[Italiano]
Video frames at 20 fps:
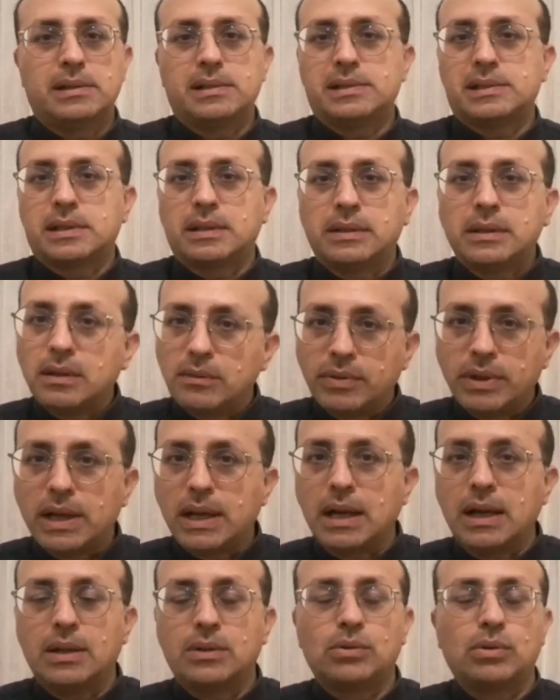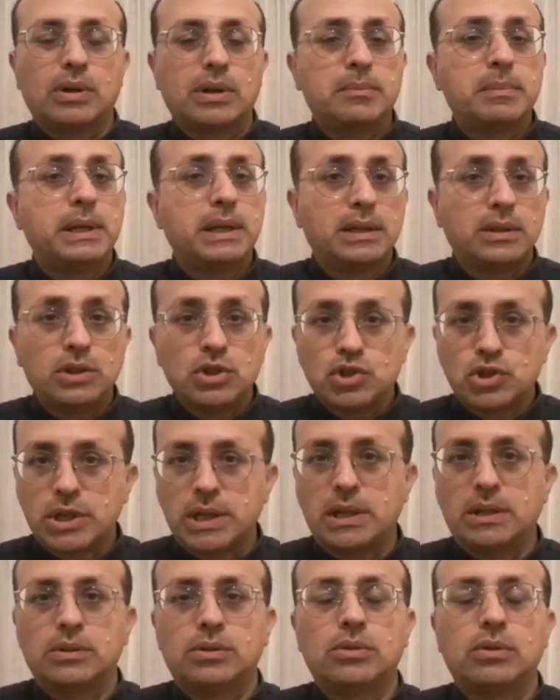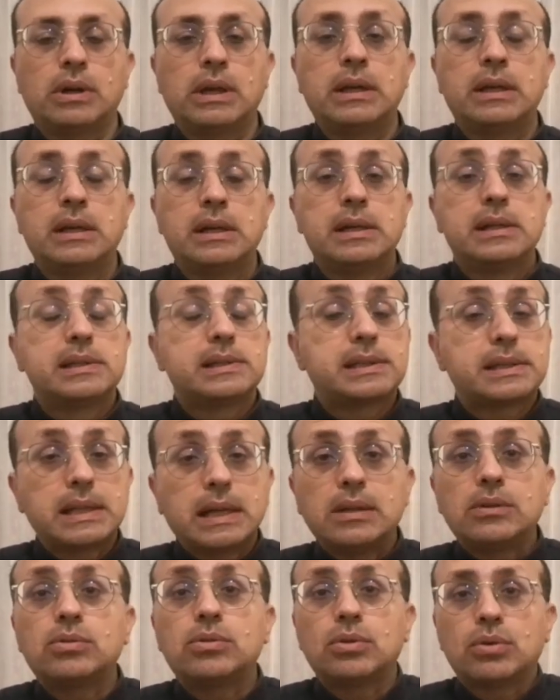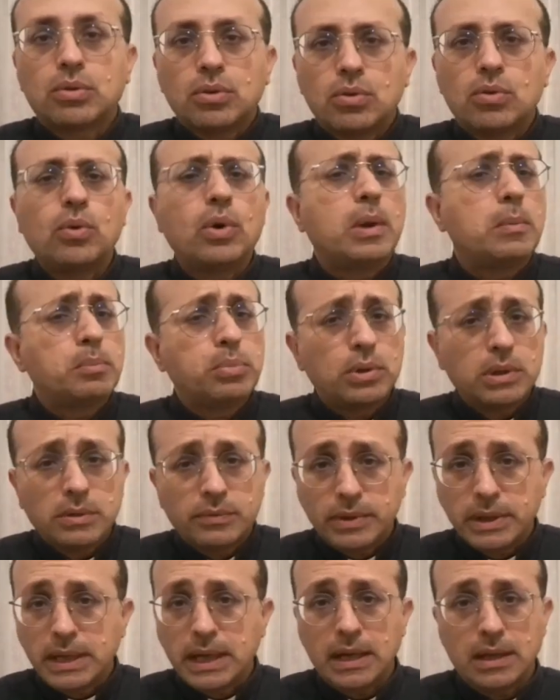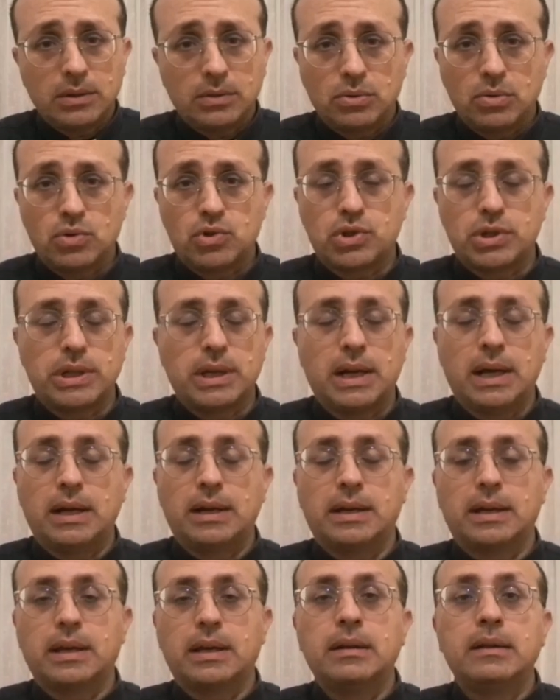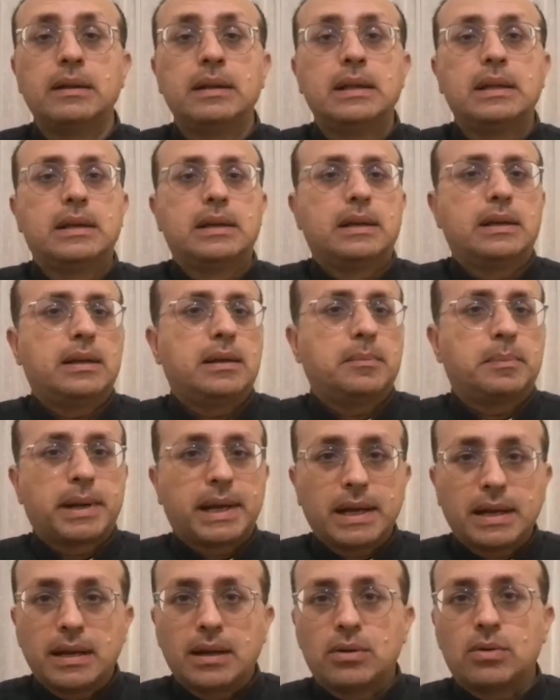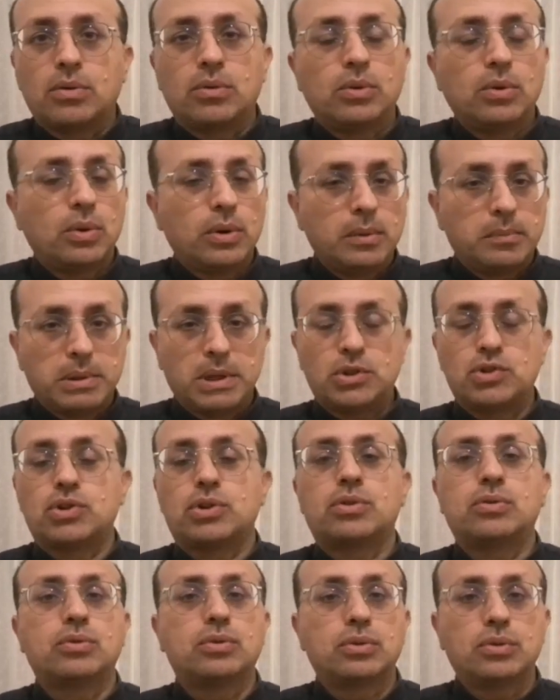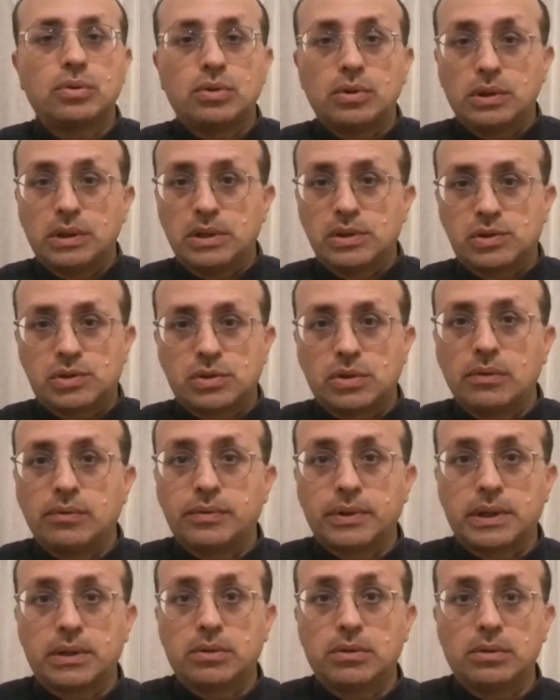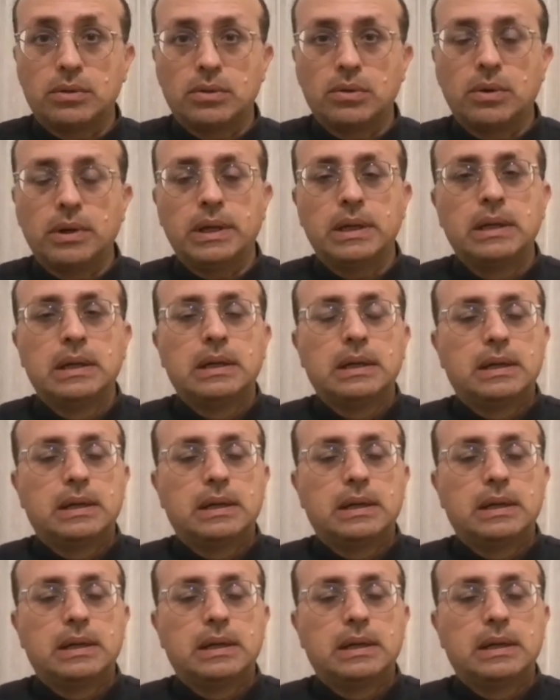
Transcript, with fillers: Eh, santificandole, benedicendole, stando con noi, purificandoci anche, eh, prega con noi, piange con noi, soffre con noi.